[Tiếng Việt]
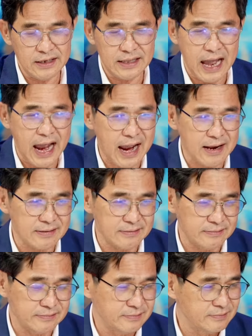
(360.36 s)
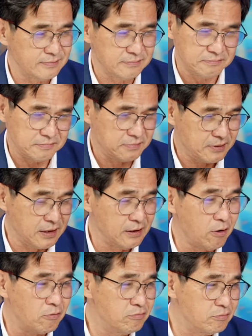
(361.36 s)
guitar ừ,
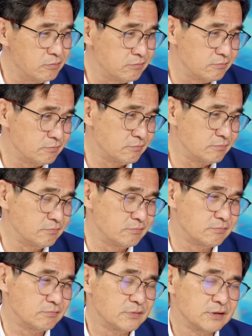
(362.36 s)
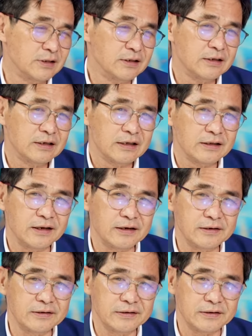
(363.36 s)
kinh khủng ừ. Ừ. Ừ.
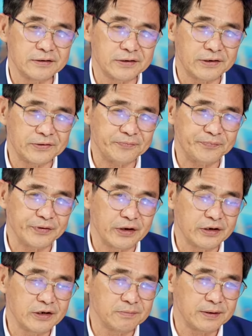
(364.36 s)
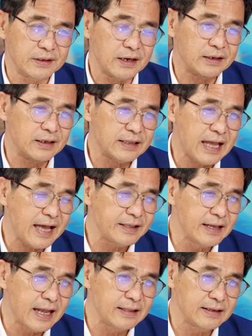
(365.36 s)
những người ờ, những người mà chơi guitar
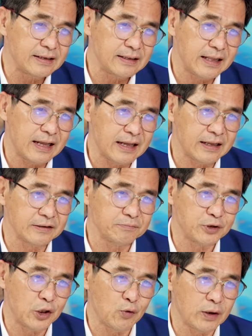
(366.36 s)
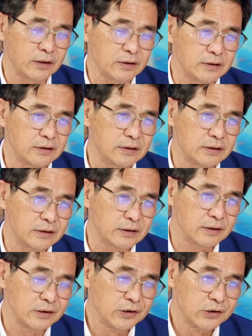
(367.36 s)
như anh đó là chịu ảnh hưởng
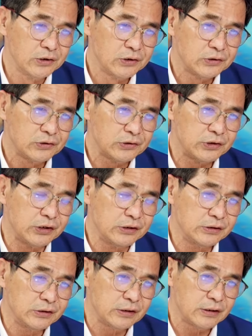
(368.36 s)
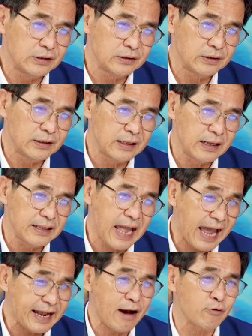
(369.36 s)
những gọi là
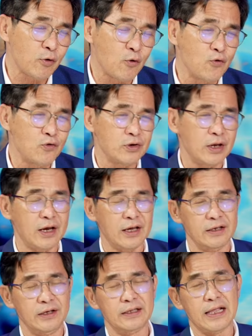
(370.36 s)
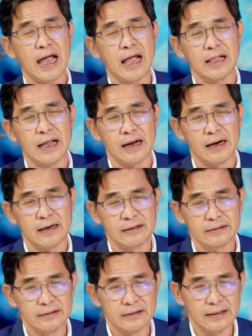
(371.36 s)
đại cao thủ về guitar nè
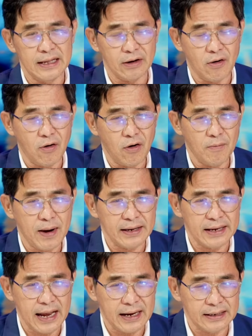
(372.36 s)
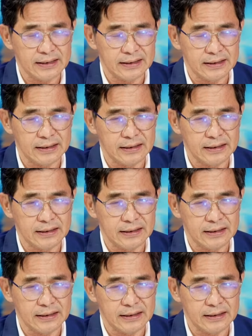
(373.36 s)
là có ban nhạc uh,